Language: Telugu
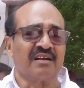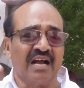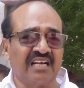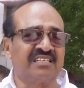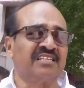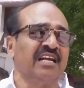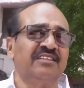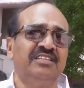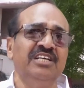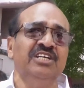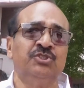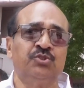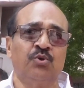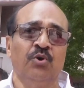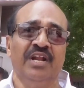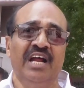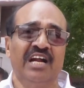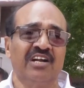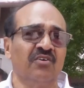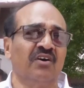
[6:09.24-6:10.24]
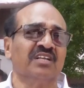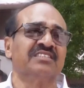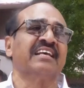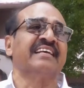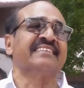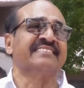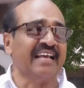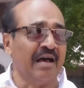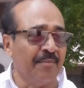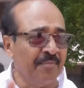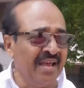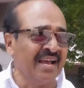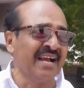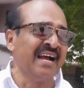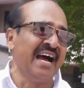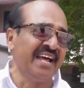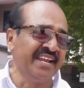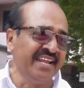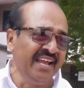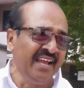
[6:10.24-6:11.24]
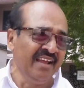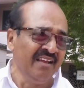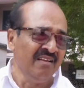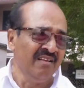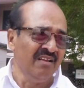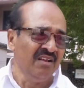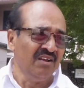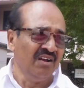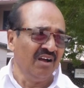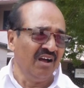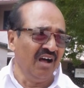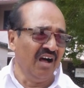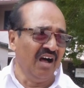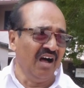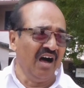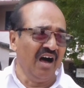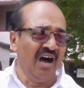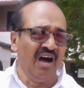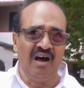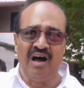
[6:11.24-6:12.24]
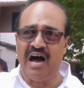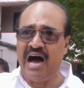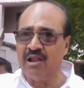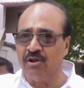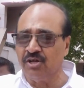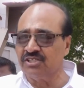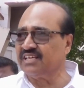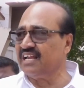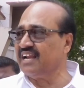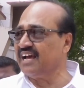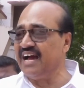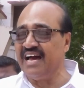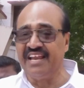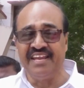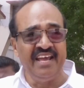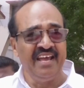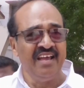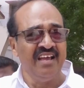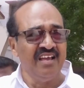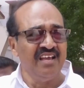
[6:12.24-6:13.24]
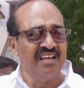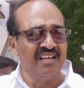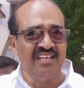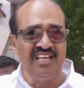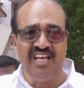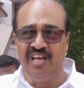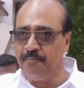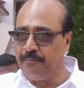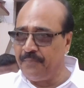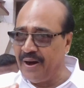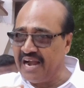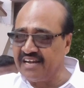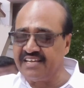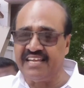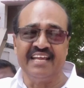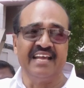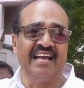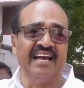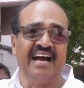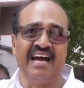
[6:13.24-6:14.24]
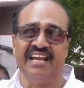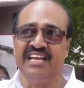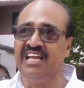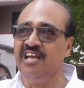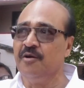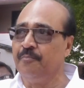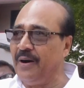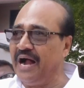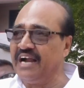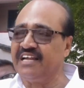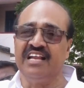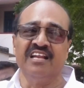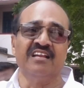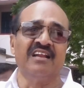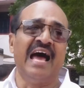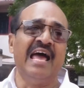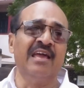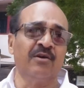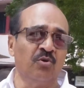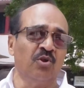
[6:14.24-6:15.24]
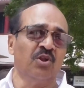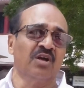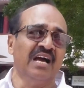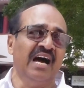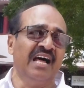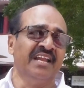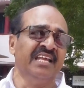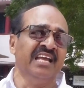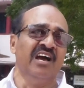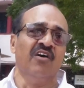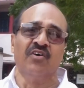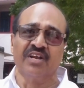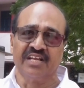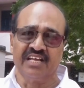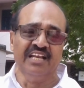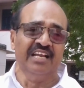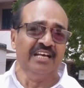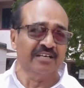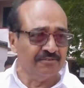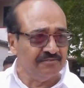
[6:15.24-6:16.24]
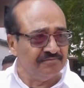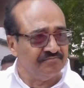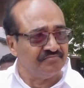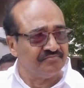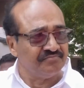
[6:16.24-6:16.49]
కక్ష తీర్చుకునే సమయం కానీ ఆలోచన కానీ ఈ పార్టీకి కానీ ఈ పార్టీ నాయకులు కానీ ఎవరికీ లేదు